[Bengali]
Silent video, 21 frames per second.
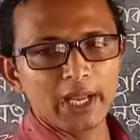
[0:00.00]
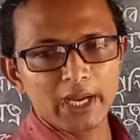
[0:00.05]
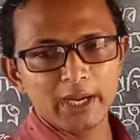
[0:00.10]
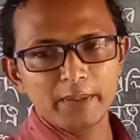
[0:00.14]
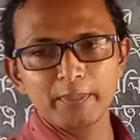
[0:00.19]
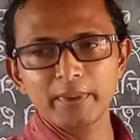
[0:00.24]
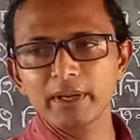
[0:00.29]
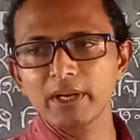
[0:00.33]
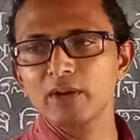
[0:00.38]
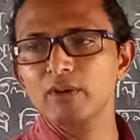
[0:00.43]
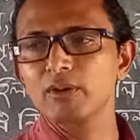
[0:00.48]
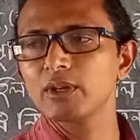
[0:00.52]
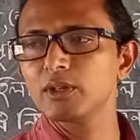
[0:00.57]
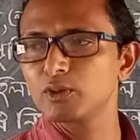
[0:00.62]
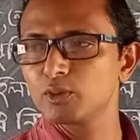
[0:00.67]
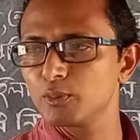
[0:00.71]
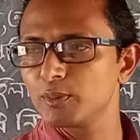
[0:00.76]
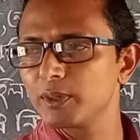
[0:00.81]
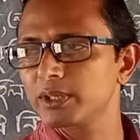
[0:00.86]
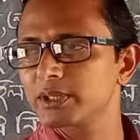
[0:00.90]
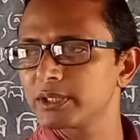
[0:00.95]
একবার না হলে
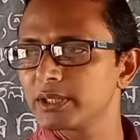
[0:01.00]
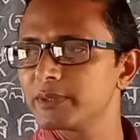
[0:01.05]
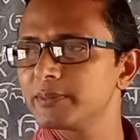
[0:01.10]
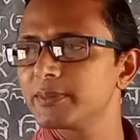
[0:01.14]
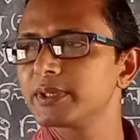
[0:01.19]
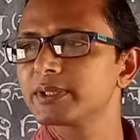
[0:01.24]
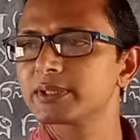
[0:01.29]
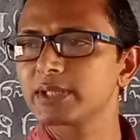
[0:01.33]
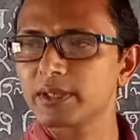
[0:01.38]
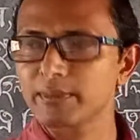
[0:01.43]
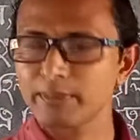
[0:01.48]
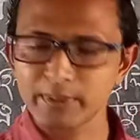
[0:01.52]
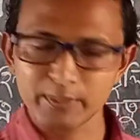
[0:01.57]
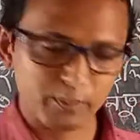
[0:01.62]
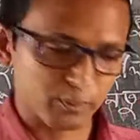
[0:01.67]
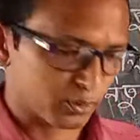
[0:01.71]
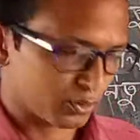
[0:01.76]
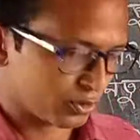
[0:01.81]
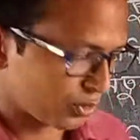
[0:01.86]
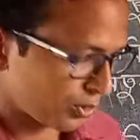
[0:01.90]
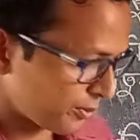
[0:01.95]
দুবার তিনবার চারবার
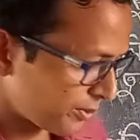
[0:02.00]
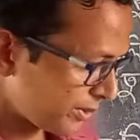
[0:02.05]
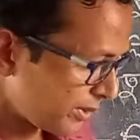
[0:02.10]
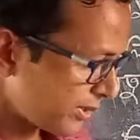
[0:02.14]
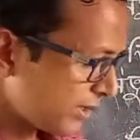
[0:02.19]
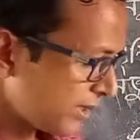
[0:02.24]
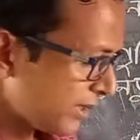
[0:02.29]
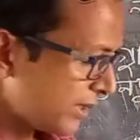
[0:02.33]
পড়তে হবে